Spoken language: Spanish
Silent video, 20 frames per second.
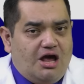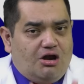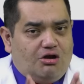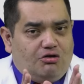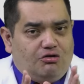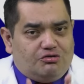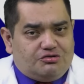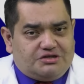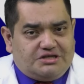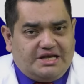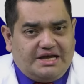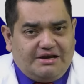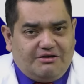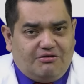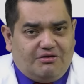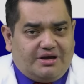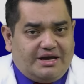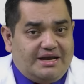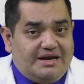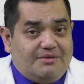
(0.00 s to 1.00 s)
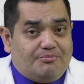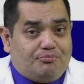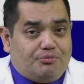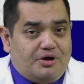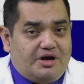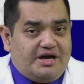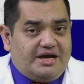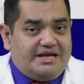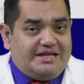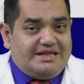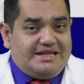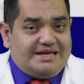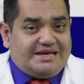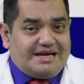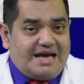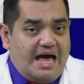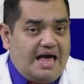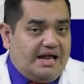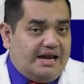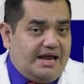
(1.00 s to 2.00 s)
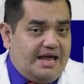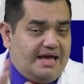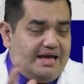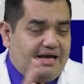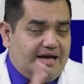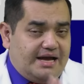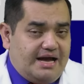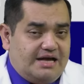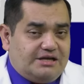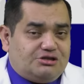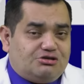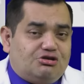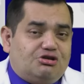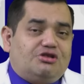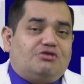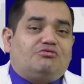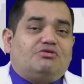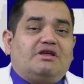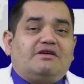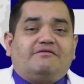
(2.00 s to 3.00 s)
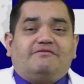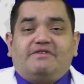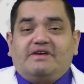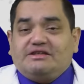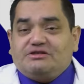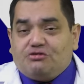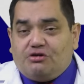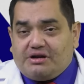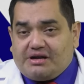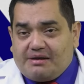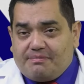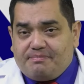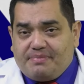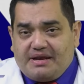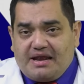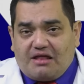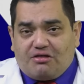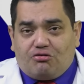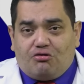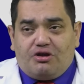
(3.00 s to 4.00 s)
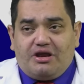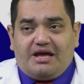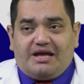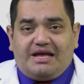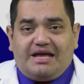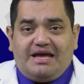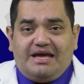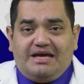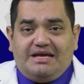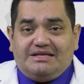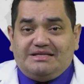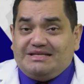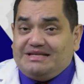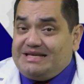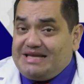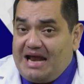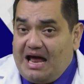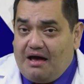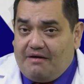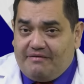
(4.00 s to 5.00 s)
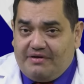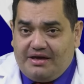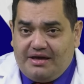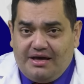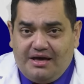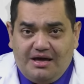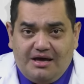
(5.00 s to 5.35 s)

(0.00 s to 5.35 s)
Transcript: los signos que le pueden indicar en caso de una infección respiratoria que es grave